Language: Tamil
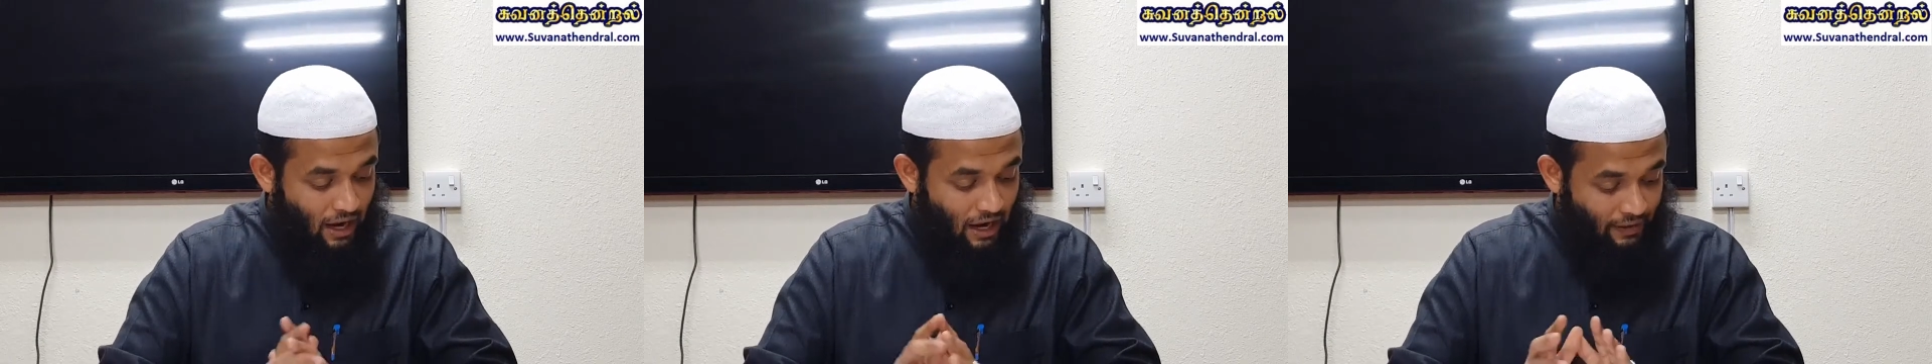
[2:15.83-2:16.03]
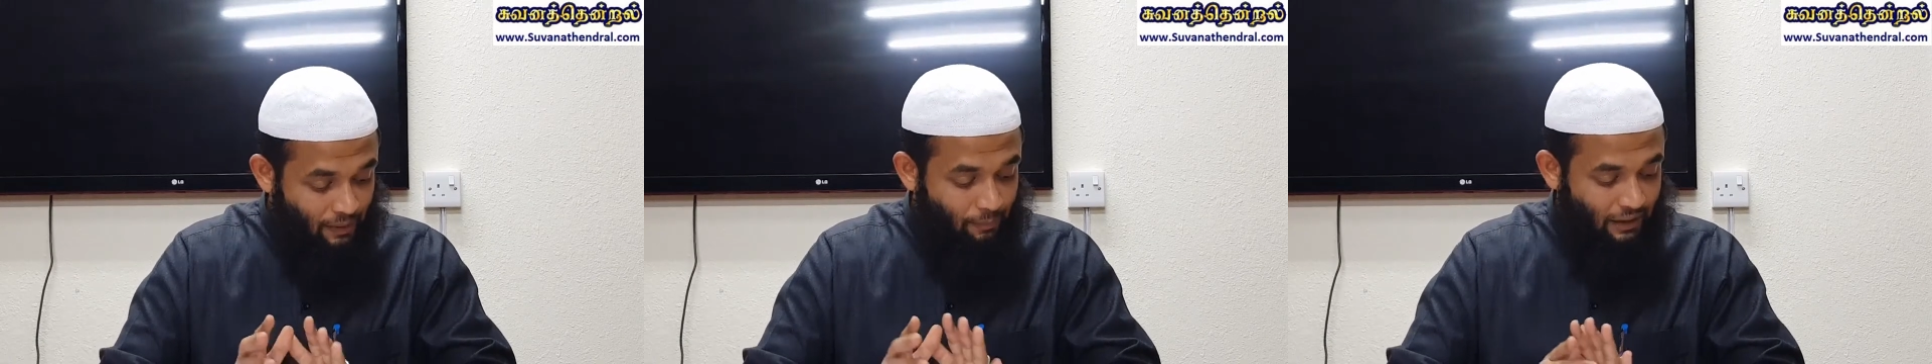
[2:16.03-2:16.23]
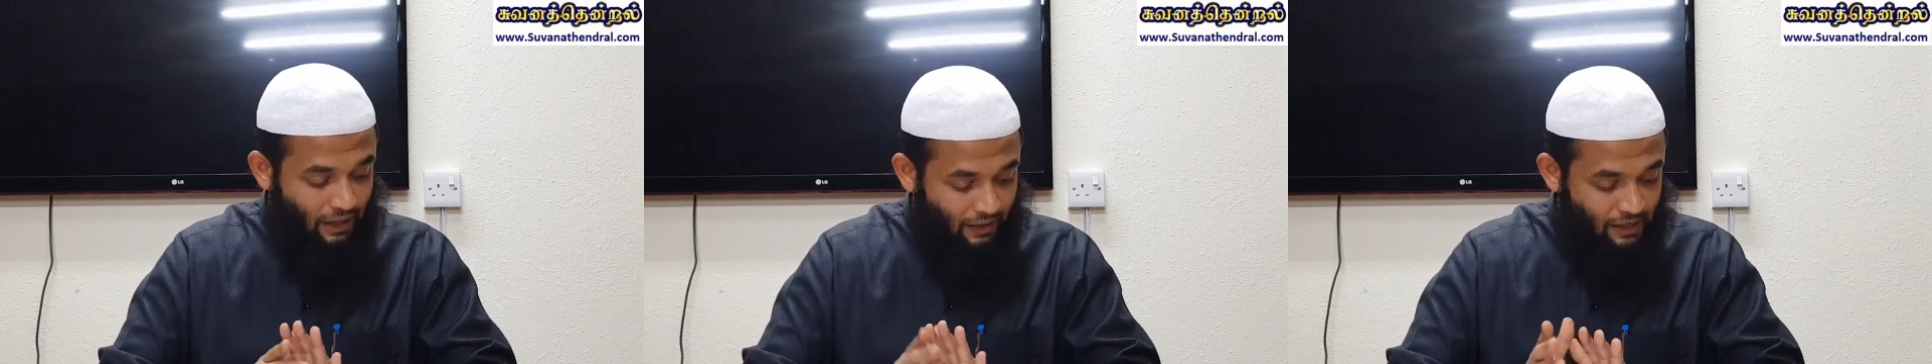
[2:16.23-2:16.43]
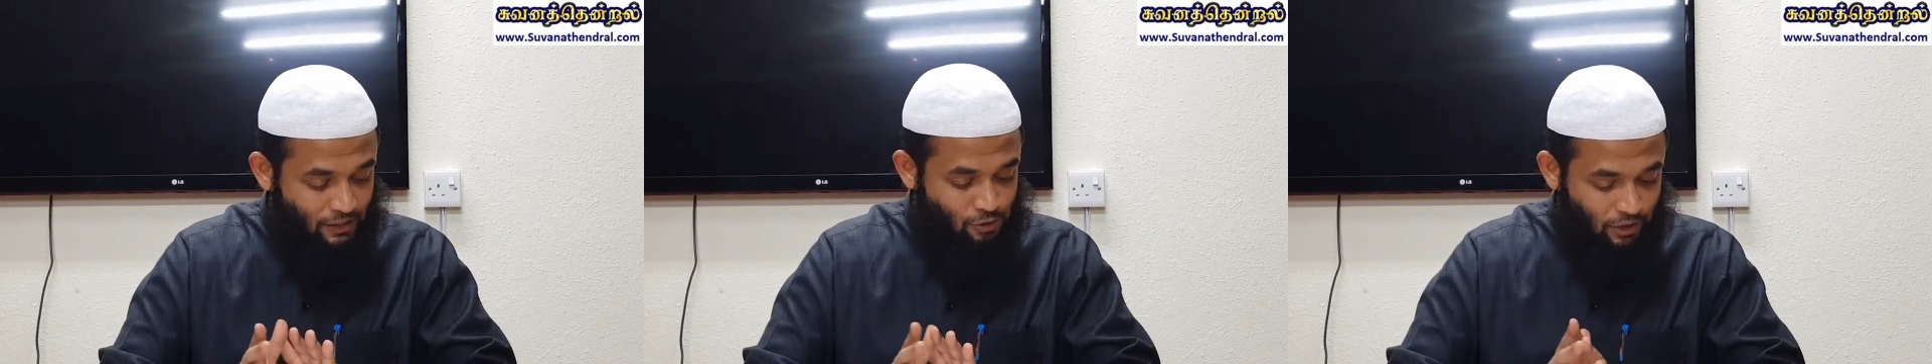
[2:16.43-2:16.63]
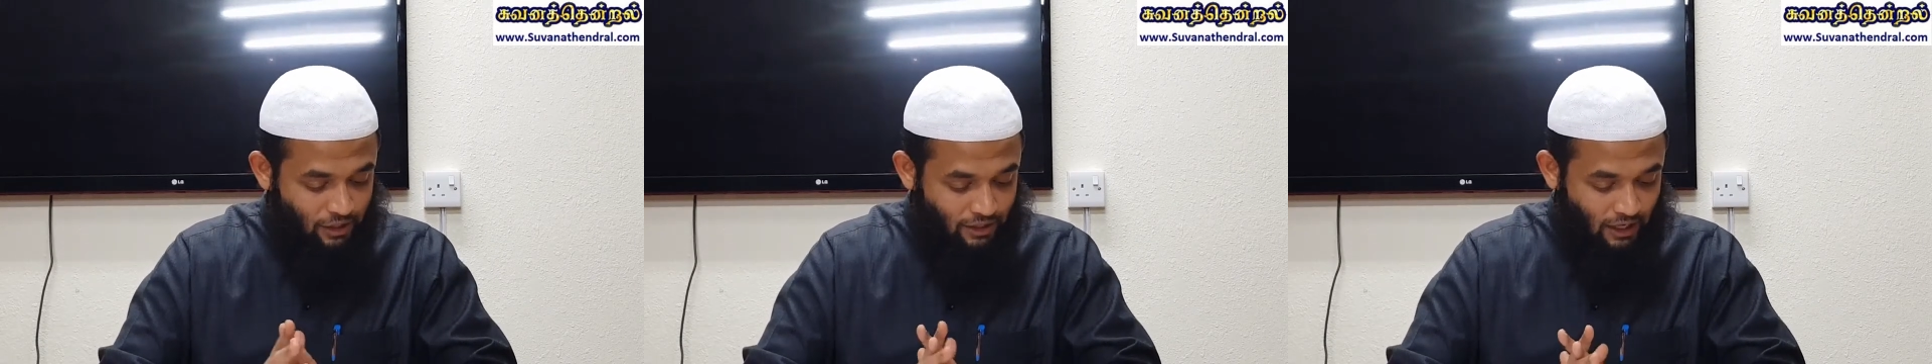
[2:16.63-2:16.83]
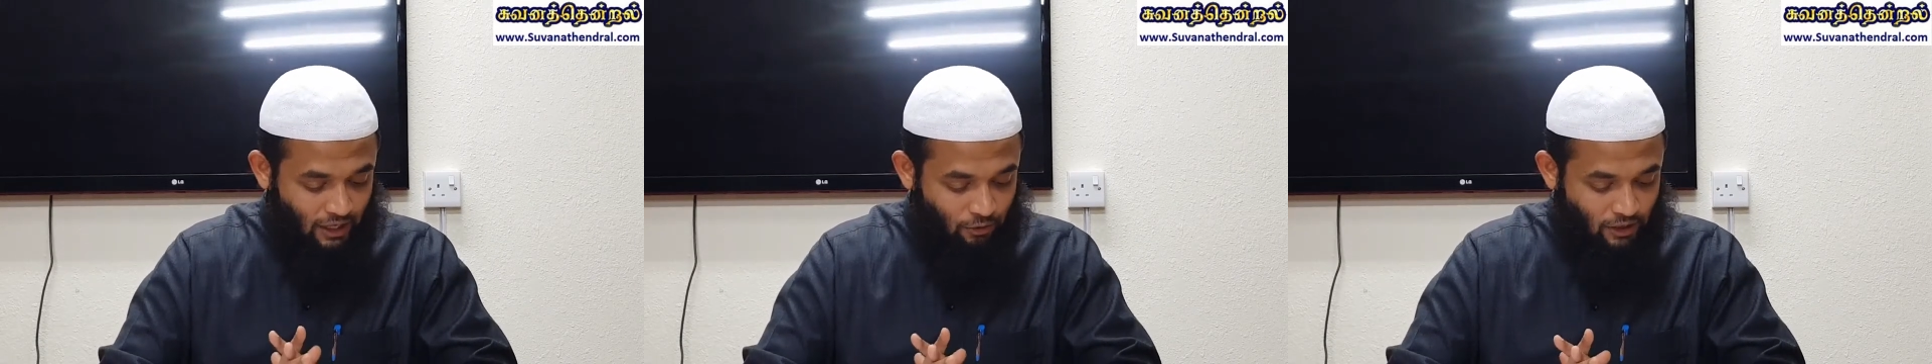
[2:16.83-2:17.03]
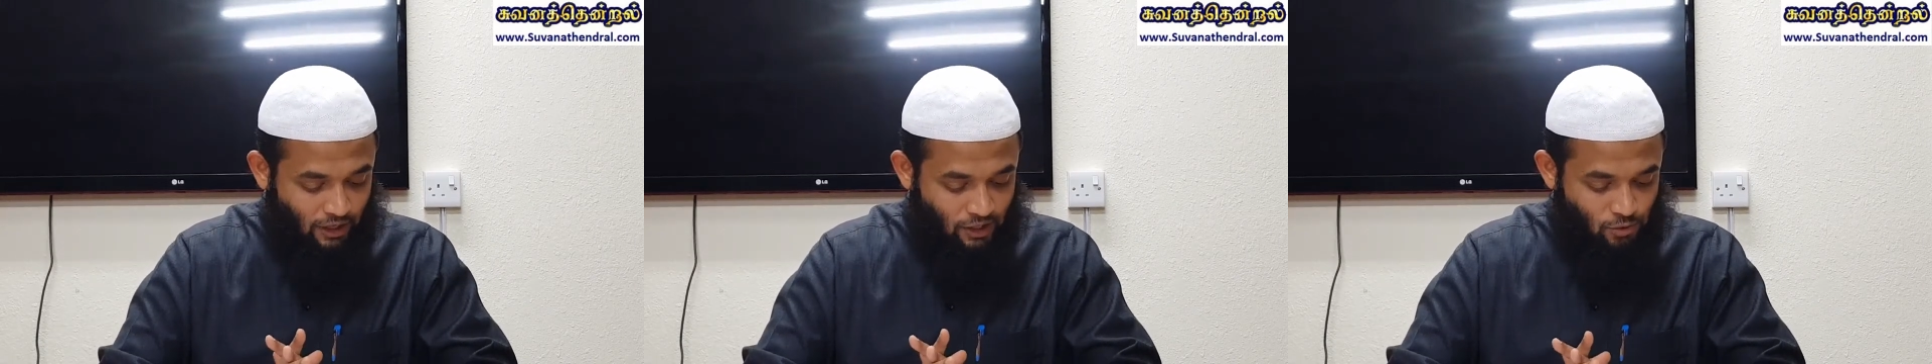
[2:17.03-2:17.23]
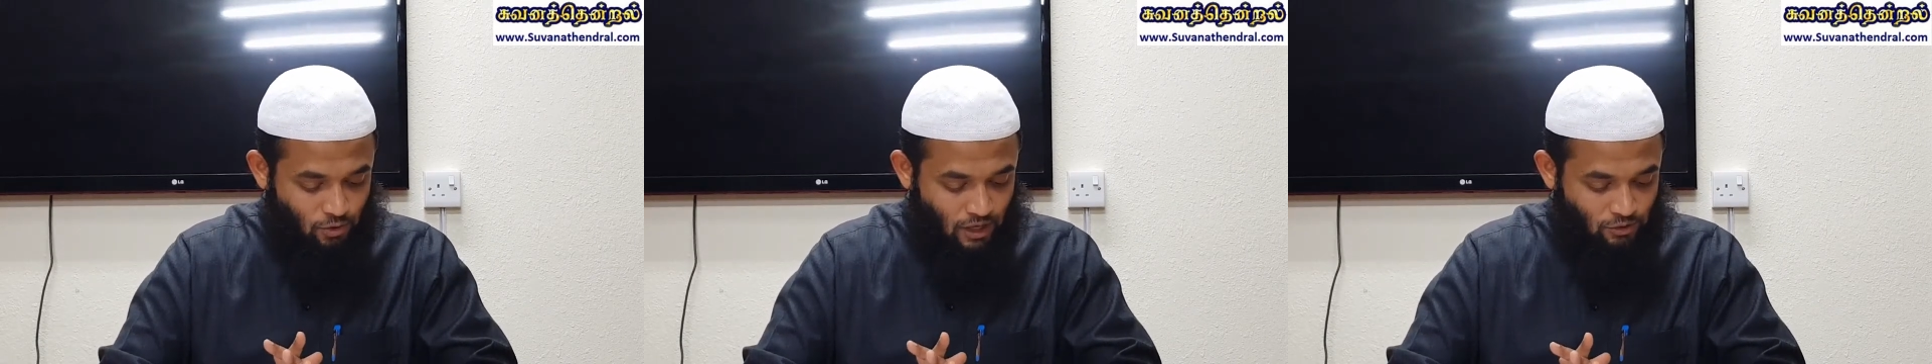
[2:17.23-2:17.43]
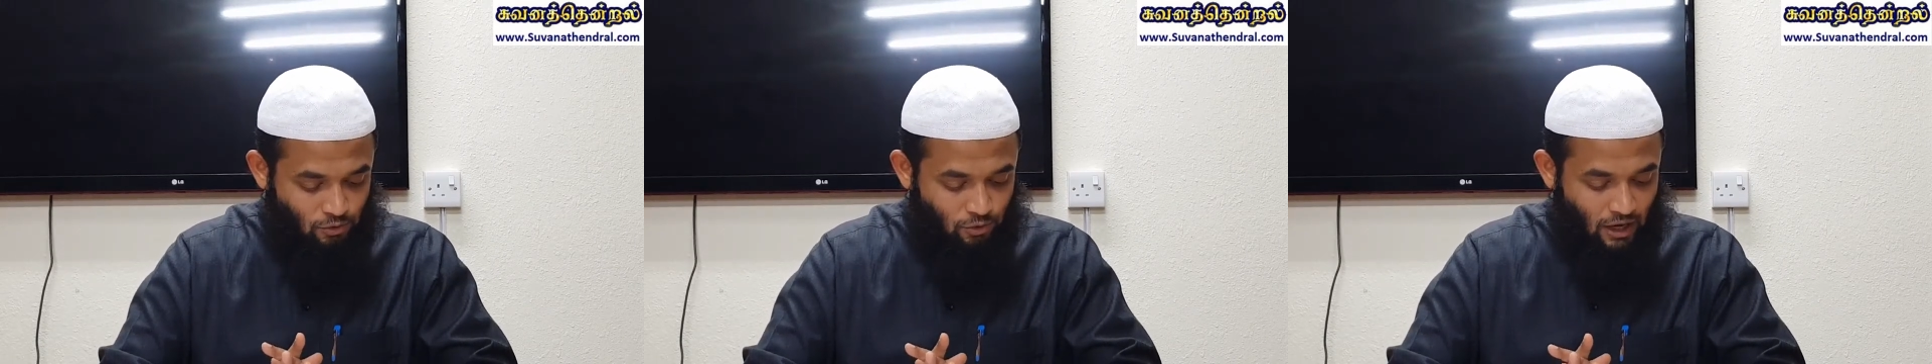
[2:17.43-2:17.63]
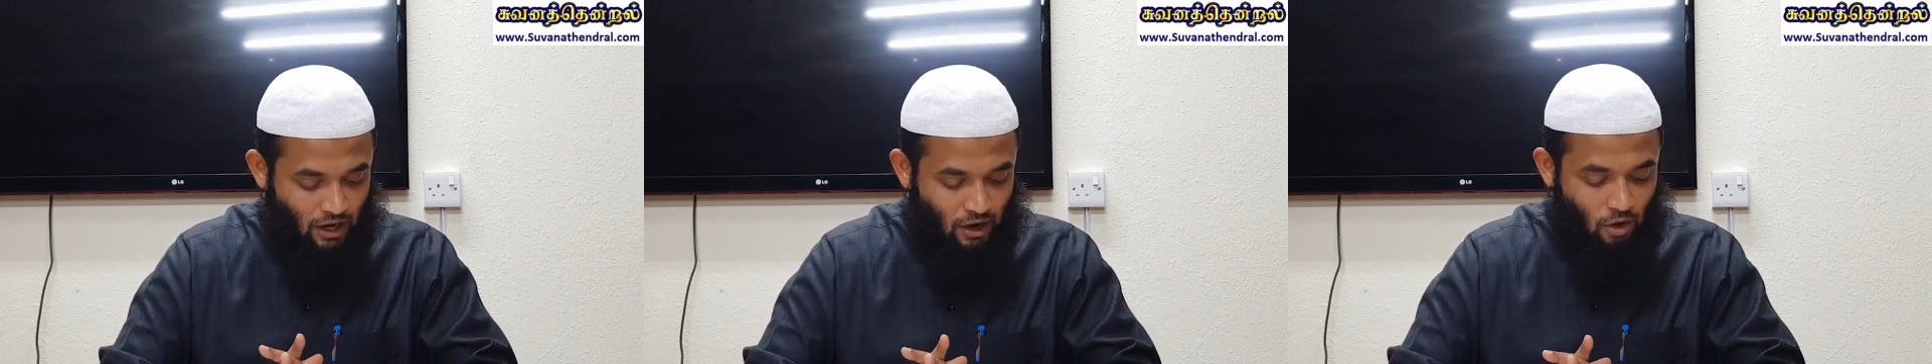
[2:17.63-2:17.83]
அதை அதையும் சொல்லிட்டு அல்லா என்ன சொல்றான்னு
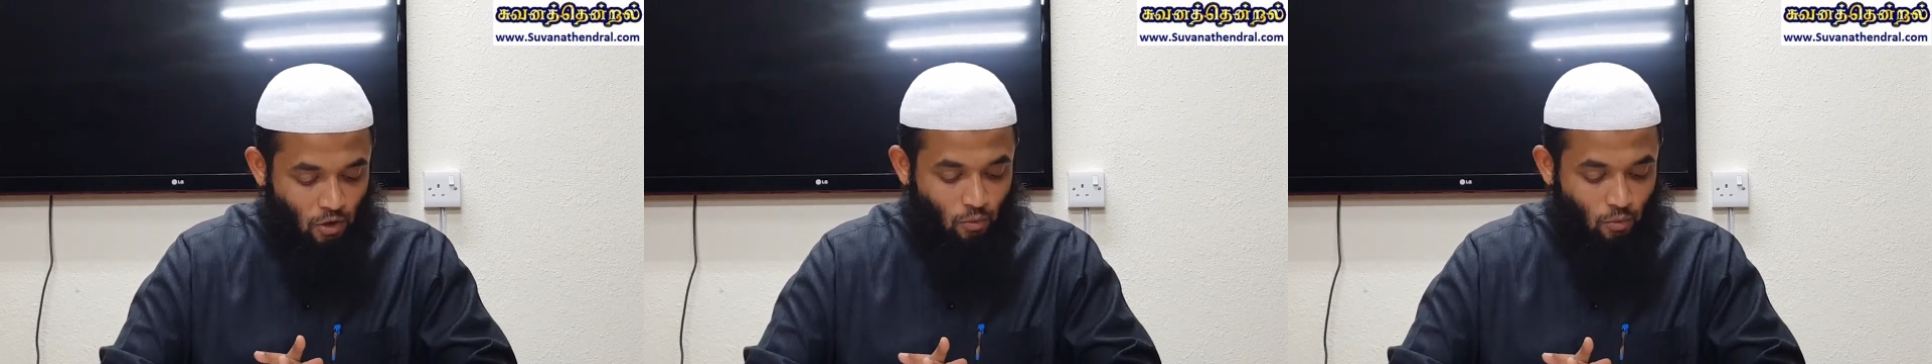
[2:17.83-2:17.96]
சொன்னா